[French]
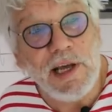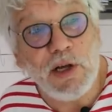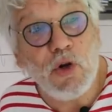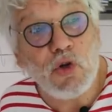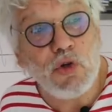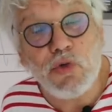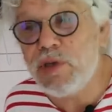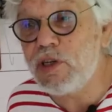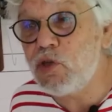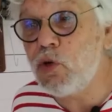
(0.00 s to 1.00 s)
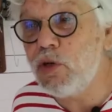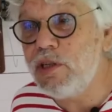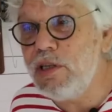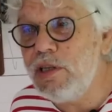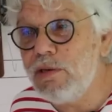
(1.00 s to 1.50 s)
et quand je suis
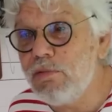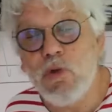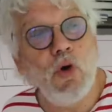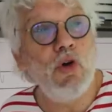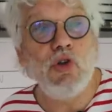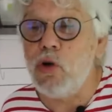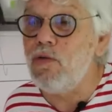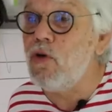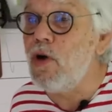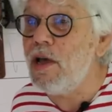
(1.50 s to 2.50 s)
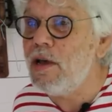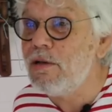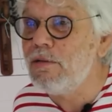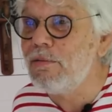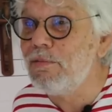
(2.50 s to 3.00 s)
sorti, je volais
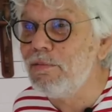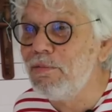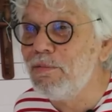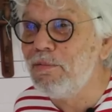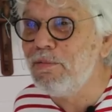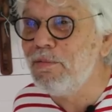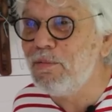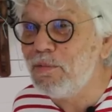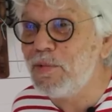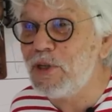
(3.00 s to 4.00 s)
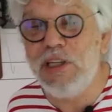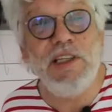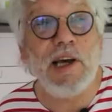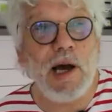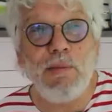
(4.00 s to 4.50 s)

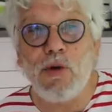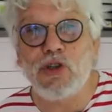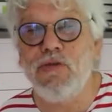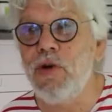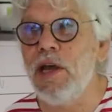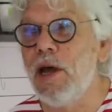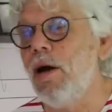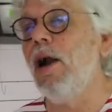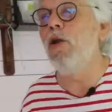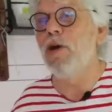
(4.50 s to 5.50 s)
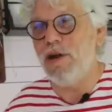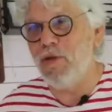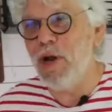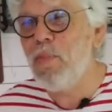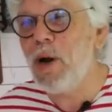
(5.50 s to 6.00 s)
littéralement je volais. Alors elle
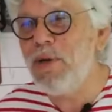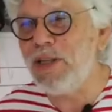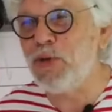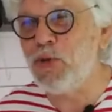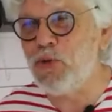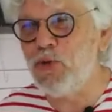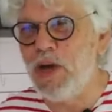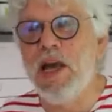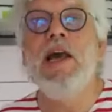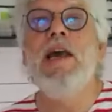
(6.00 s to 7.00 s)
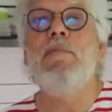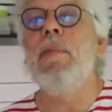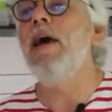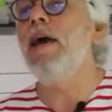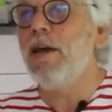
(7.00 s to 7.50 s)
volait pas bien entendu,
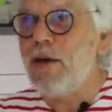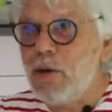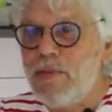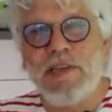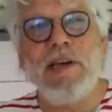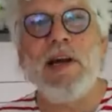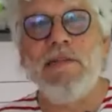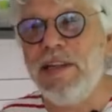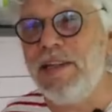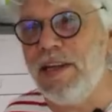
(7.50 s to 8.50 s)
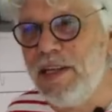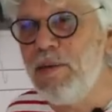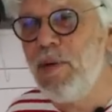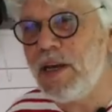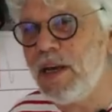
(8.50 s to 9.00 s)
mais comme si elle avait été
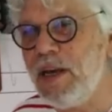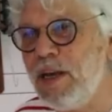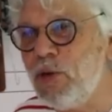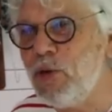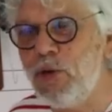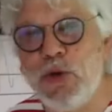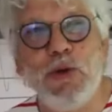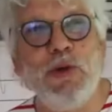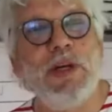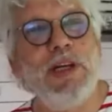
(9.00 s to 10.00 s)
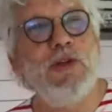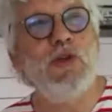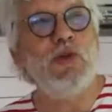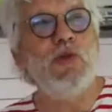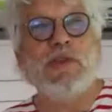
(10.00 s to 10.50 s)
libérée de, quelque
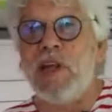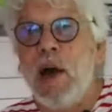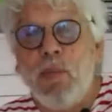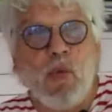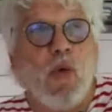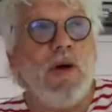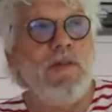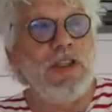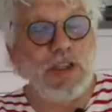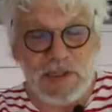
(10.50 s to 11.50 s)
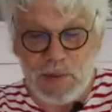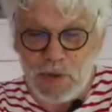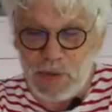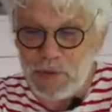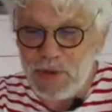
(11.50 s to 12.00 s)
chose, d'un poids, enfin je ne sais
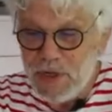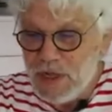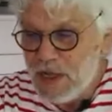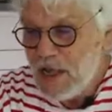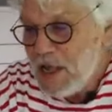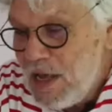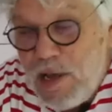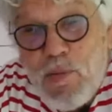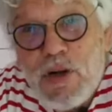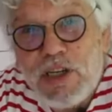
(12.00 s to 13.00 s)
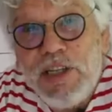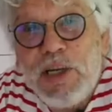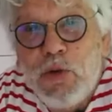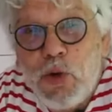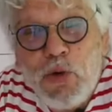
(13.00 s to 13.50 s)
pas quoi. Et moi
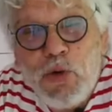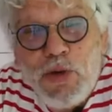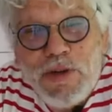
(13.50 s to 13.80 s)
j'étais curieux,